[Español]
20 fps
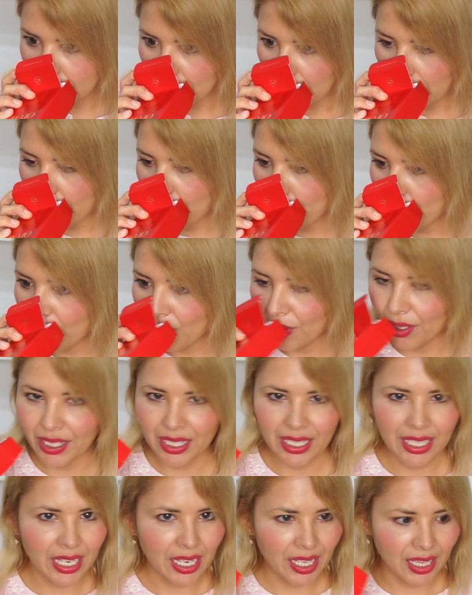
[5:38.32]
es muy
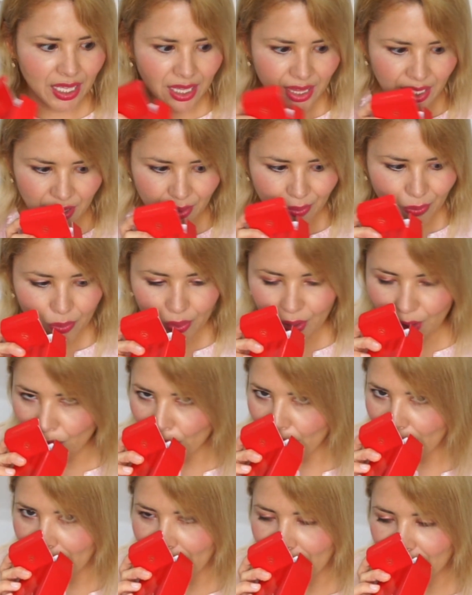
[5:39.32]
rica, desde luego que
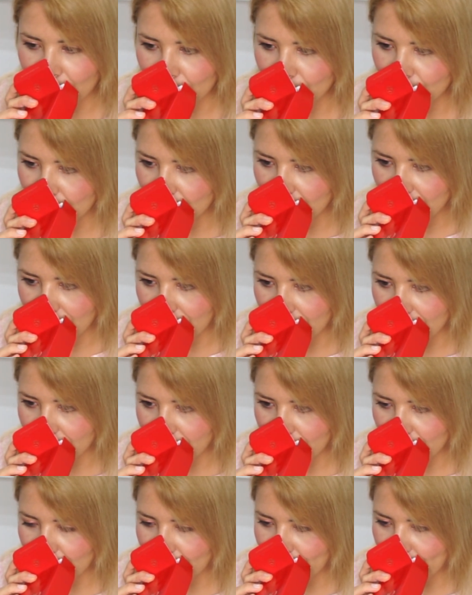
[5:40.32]
huele a
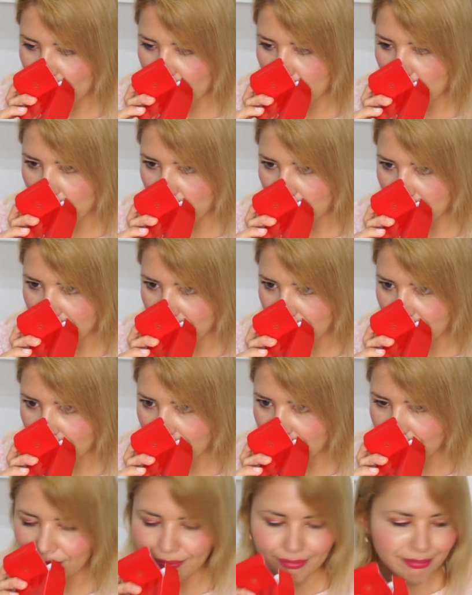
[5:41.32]
grosellas con
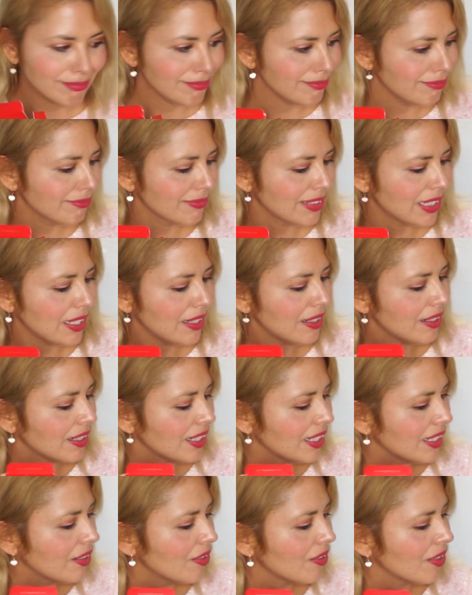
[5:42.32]
frambuesas. Mmm, qué
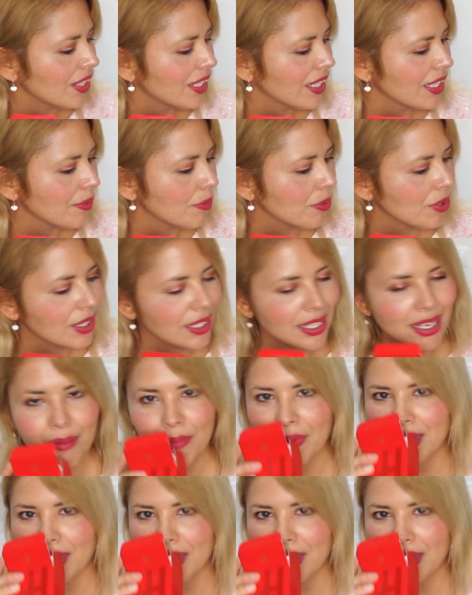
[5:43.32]
rico y qué botella